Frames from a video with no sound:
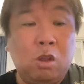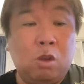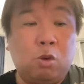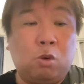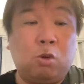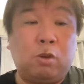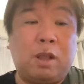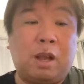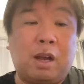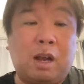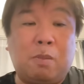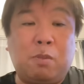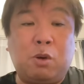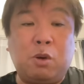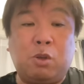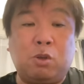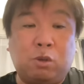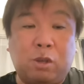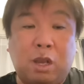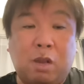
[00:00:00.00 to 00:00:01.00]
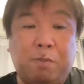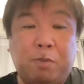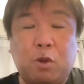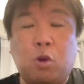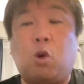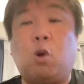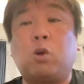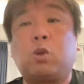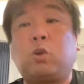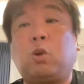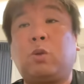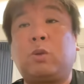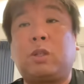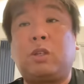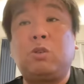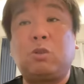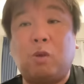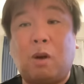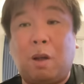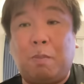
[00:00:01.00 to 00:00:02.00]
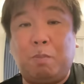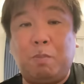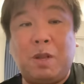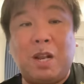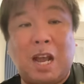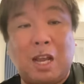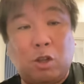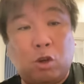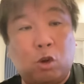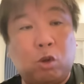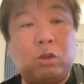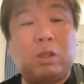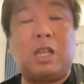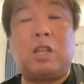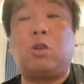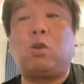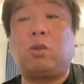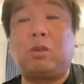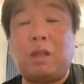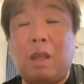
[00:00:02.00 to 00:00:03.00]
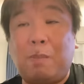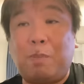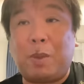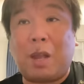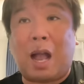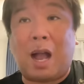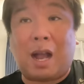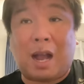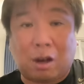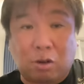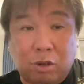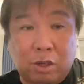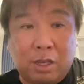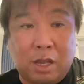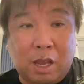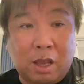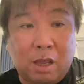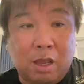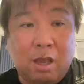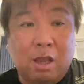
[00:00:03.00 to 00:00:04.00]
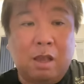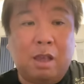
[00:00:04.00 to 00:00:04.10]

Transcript: この中森のね、高騰っていうのは未来のロッテにとって明るいね、